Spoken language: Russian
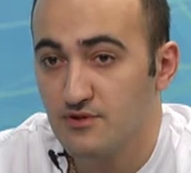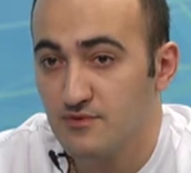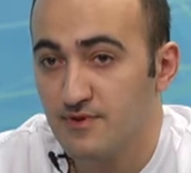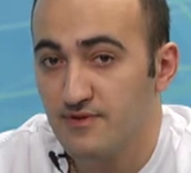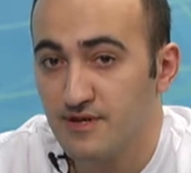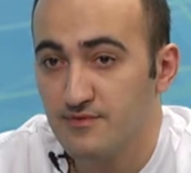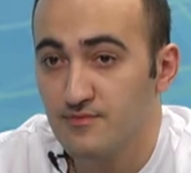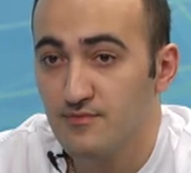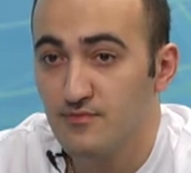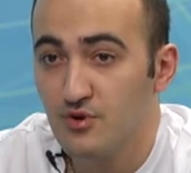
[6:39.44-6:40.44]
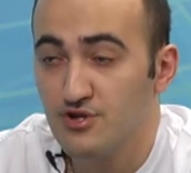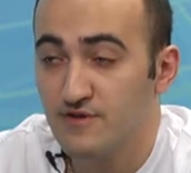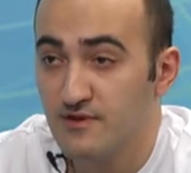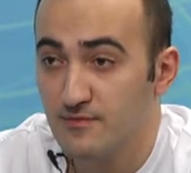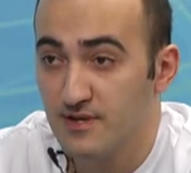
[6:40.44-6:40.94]
чтобы привлечь
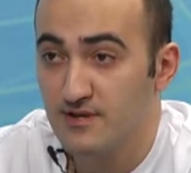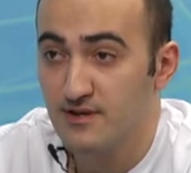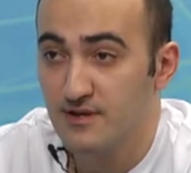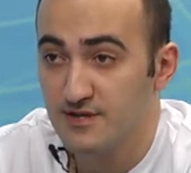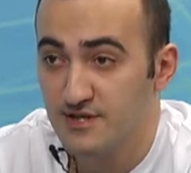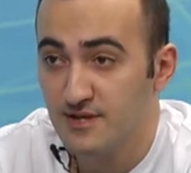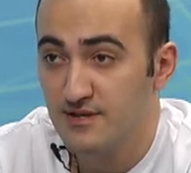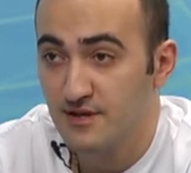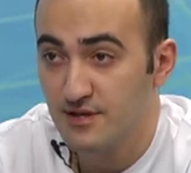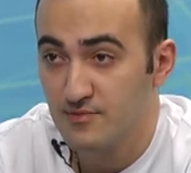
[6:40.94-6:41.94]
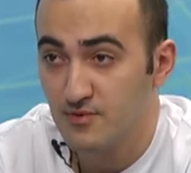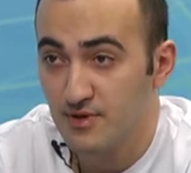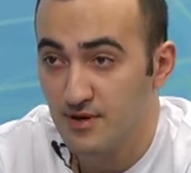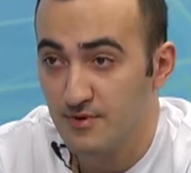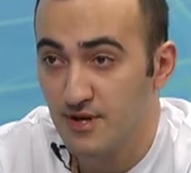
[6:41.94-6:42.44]
больше внимания населения к этому
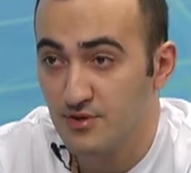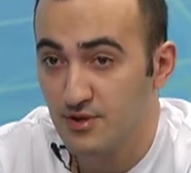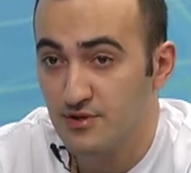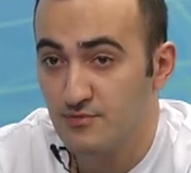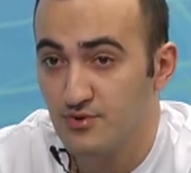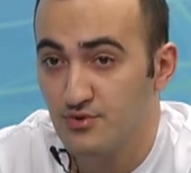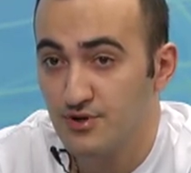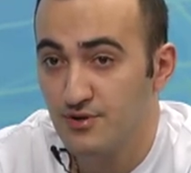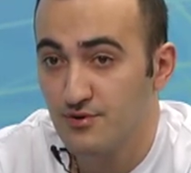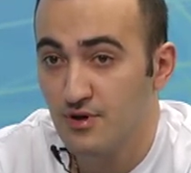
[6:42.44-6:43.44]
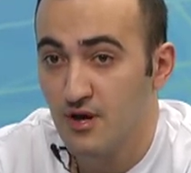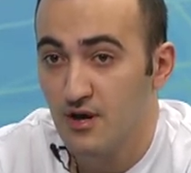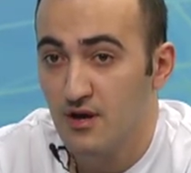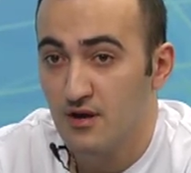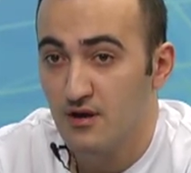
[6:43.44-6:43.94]
мероприятию, к этому турниру,
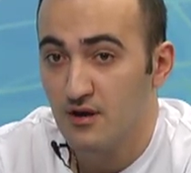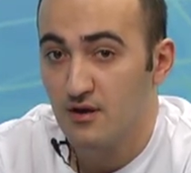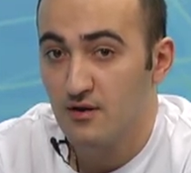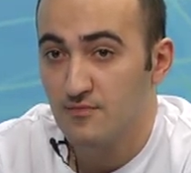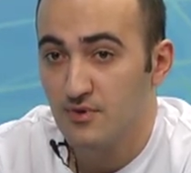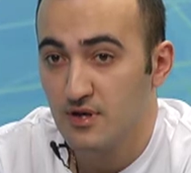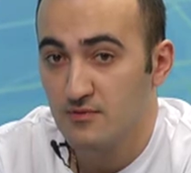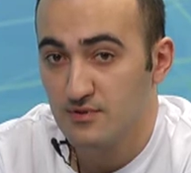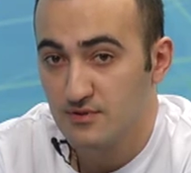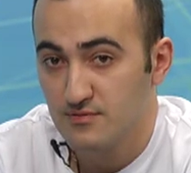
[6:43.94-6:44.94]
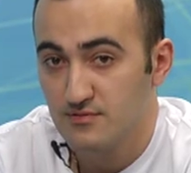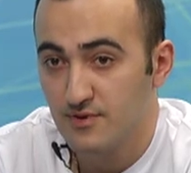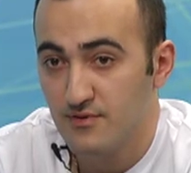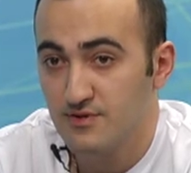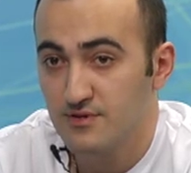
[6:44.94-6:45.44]
мы как бы
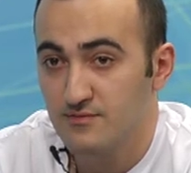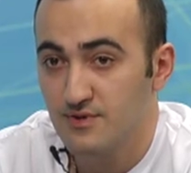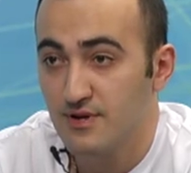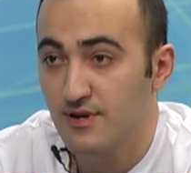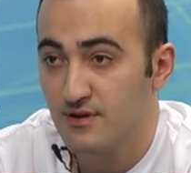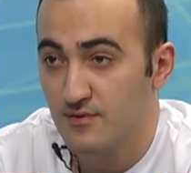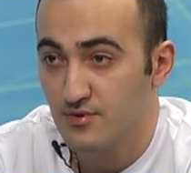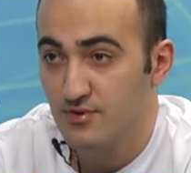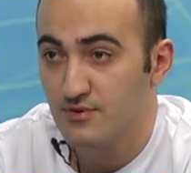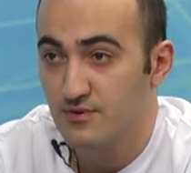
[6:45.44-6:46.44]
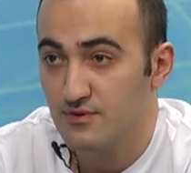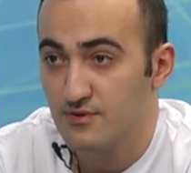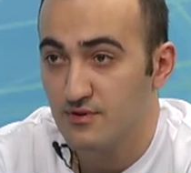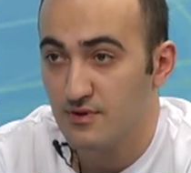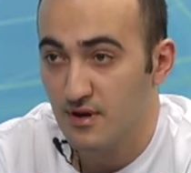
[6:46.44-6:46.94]
проводим рекламную
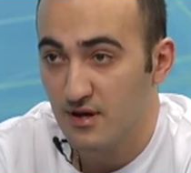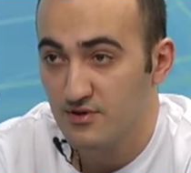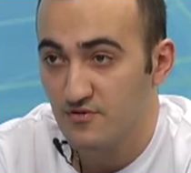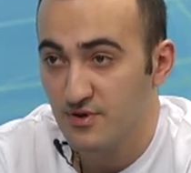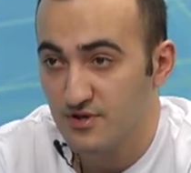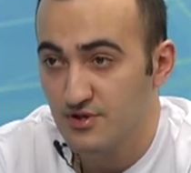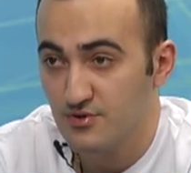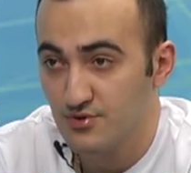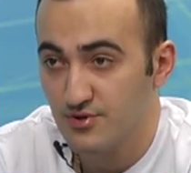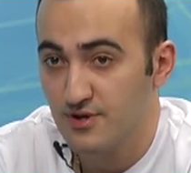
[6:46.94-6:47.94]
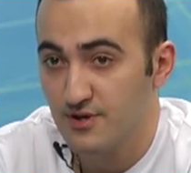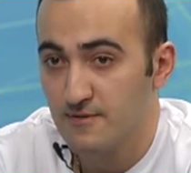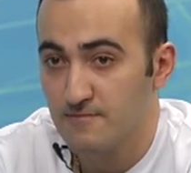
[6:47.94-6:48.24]
акцию поддержку турнира.